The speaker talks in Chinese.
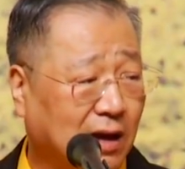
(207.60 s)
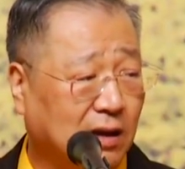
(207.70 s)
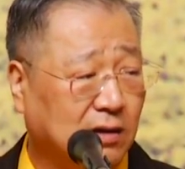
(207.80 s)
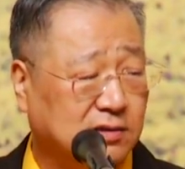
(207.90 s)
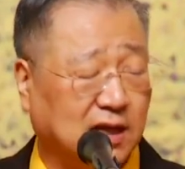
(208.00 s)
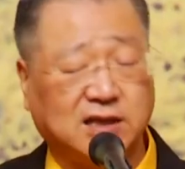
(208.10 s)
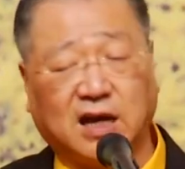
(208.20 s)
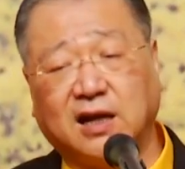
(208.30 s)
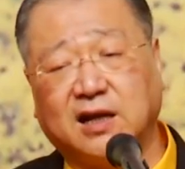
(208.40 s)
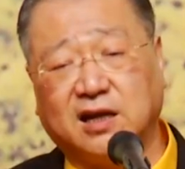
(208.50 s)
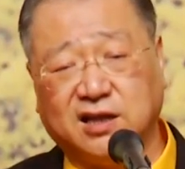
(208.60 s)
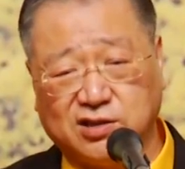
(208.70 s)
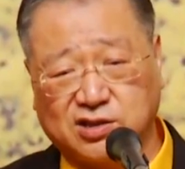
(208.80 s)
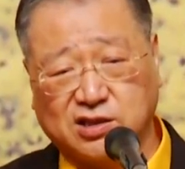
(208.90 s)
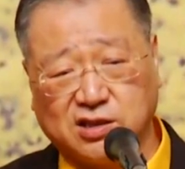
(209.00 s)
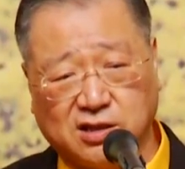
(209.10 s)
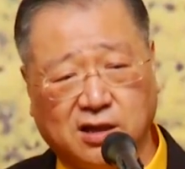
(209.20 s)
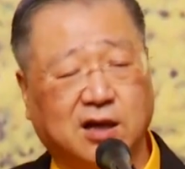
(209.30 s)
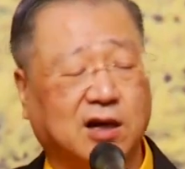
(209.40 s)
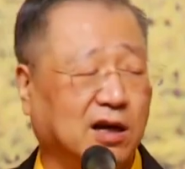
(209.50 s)
听得懂。再谈了一个李四，
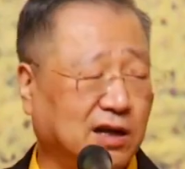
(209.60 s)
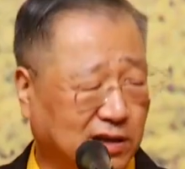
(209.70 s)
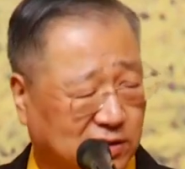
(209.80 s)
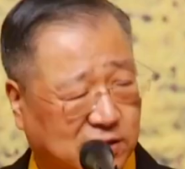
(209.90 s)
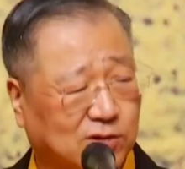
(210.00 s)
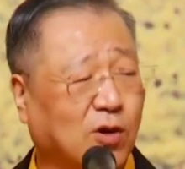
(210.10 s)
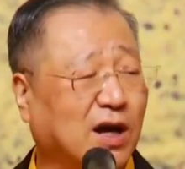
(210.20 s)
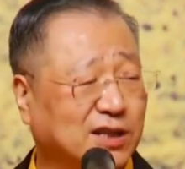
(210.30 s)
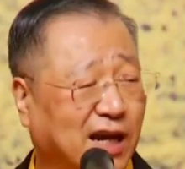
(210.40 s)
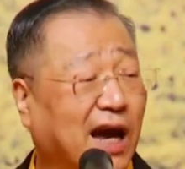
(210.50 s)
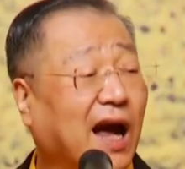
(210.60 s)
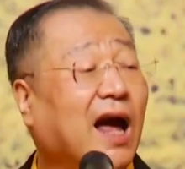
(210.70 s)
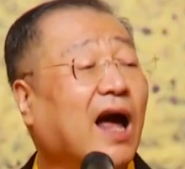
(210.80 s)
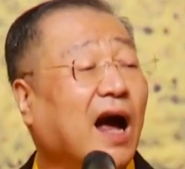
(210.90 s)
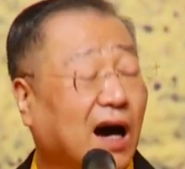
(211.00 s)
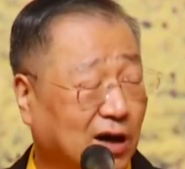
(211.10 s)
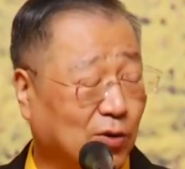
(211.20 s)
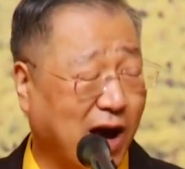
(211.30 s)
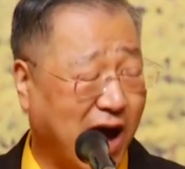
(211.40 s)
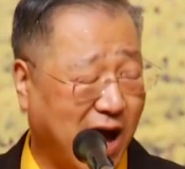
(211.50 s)
和李四化解恶
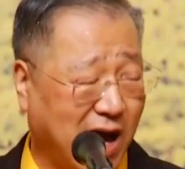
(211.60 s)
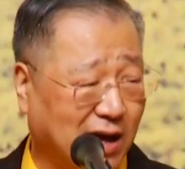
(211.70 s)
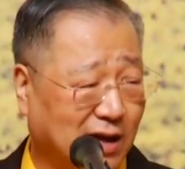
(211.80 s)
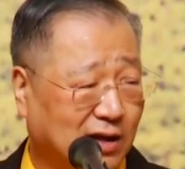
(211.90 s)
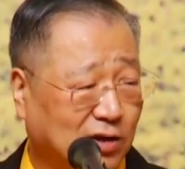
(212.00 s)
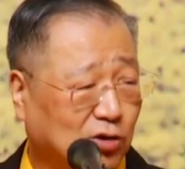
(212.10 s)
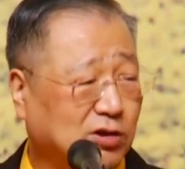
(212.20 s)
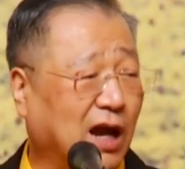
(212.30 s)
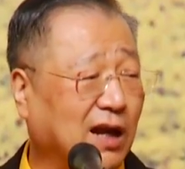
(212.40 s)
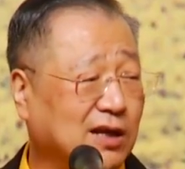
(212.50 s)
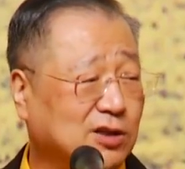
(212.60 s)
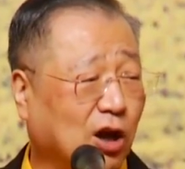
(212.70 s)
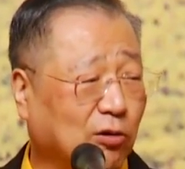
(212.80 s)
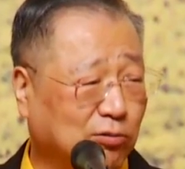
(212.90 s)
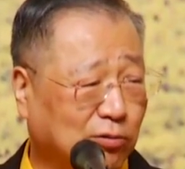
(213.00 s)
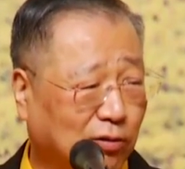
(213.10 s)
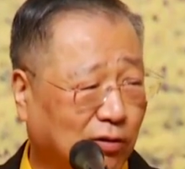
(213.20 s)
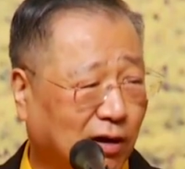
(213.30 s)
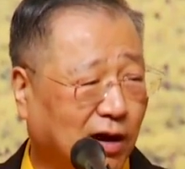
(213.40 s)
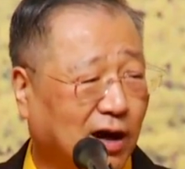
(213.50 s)
缘，又谈了一个赵
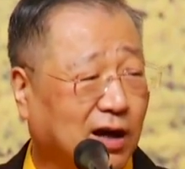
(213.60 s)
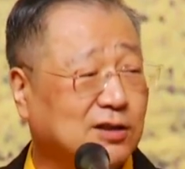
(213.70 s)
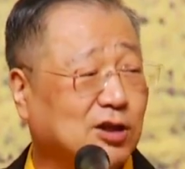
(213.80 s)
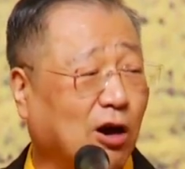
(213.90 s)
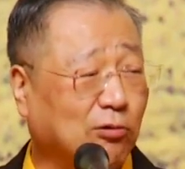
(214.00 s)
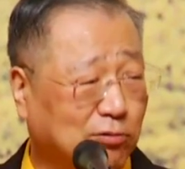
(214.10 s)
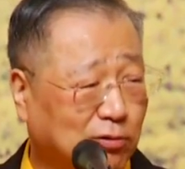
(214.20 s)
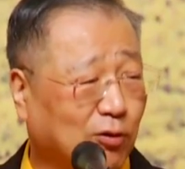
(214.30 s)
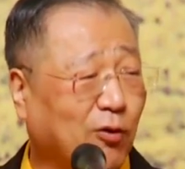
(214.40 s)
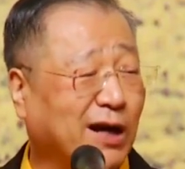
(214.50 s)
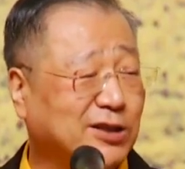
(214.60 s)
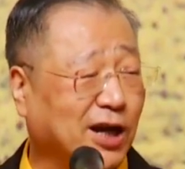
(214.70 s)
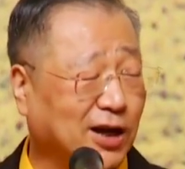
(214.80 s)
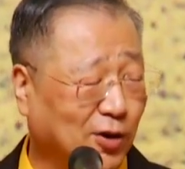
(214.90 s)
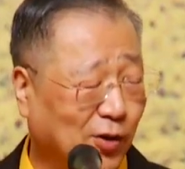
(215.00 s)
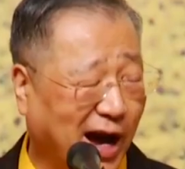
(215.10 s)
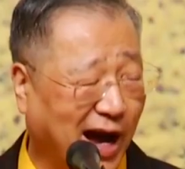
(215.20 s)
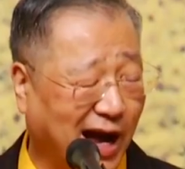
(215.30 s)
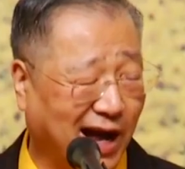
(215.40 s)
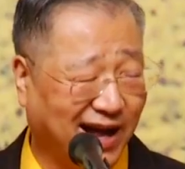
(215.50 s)
五，和赵五化解恶缘。